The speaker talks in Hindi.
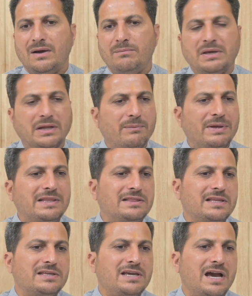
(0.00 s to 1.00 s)

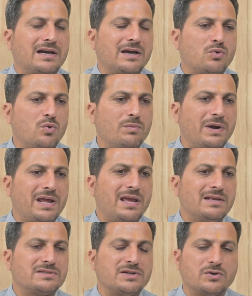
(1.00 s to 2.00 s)
विक्रमादित्य जी आकर घूम रहे
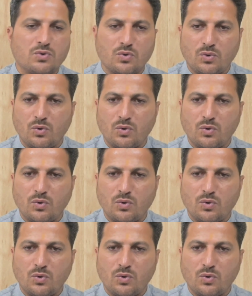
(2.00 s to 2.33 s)
हैं सड़कों